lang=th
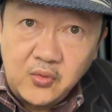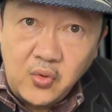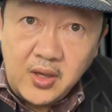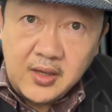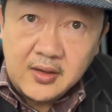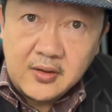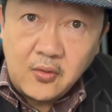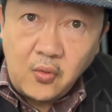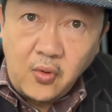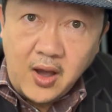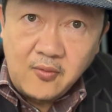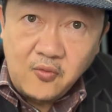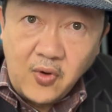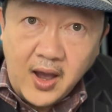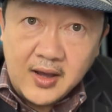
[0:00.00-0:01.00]
ด้วยควา
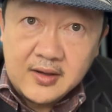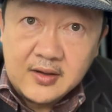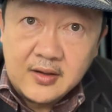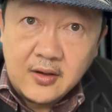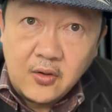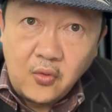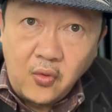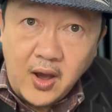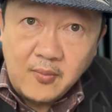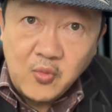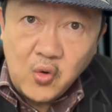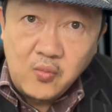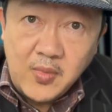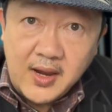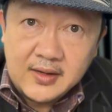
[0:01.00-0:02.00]
มหวัง ความ
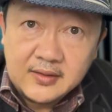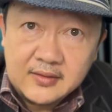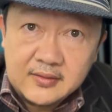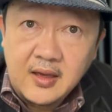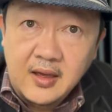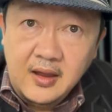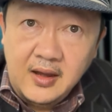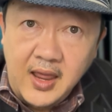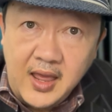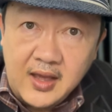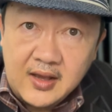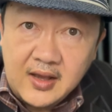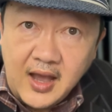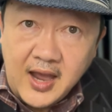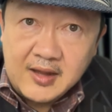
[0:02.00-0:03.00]
มุ่งมั่น และ
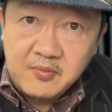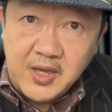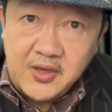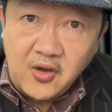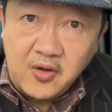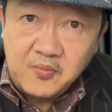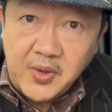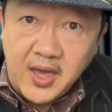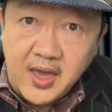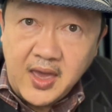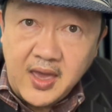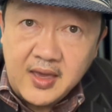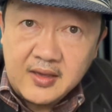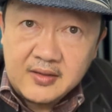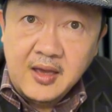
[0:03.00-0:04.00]
การไม่ยอมแพ้
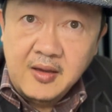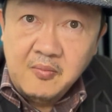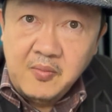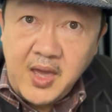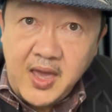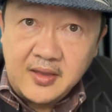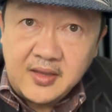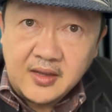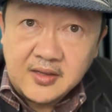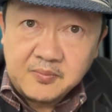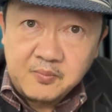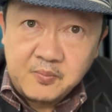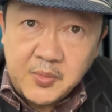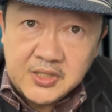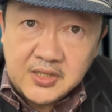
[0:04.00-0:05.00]
แม้จะจะะ
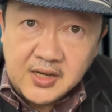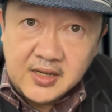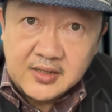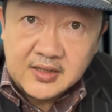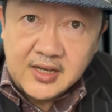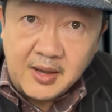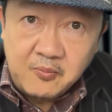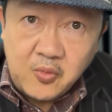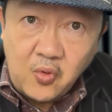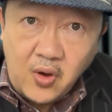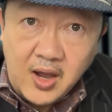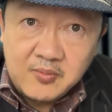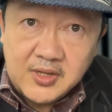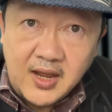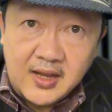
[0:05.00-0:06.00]
เผชิญกับค
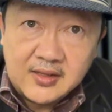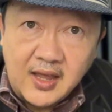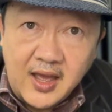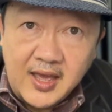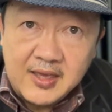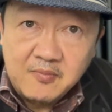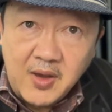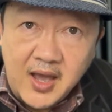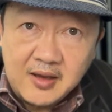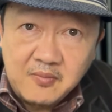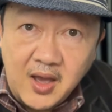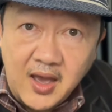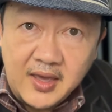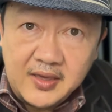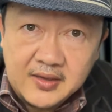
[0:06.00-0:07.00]
วามท้าทายมาก
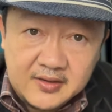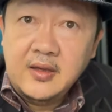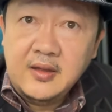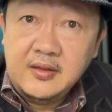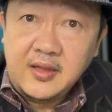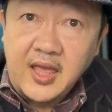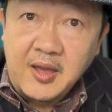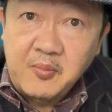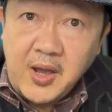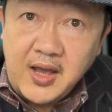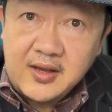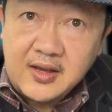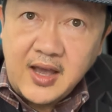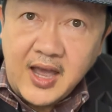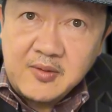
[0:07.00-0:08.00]
มายแต่พัก
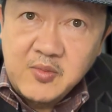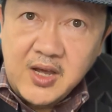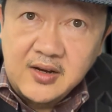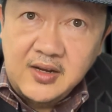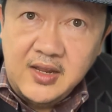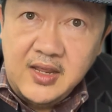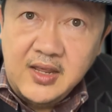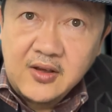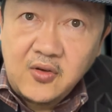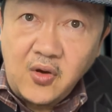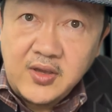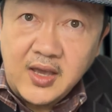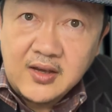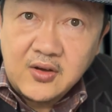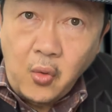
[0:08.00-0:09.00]
การเมืองนี้ก็
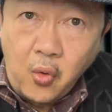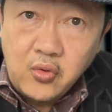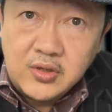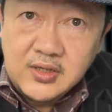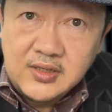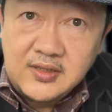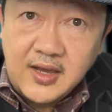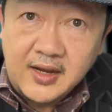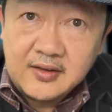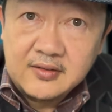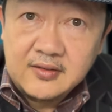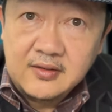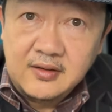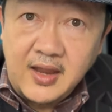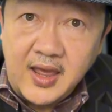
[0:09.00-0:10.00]
ยังคงยืนหยัด
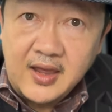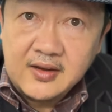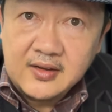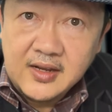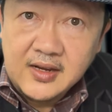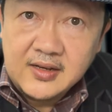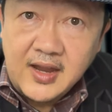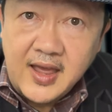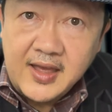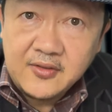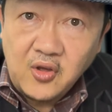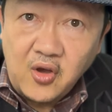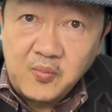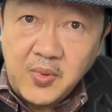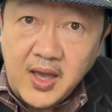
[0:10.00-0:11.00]
และเดินหน้า
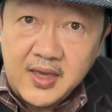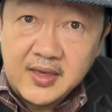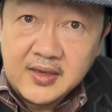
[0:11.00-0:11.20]
ต่อไป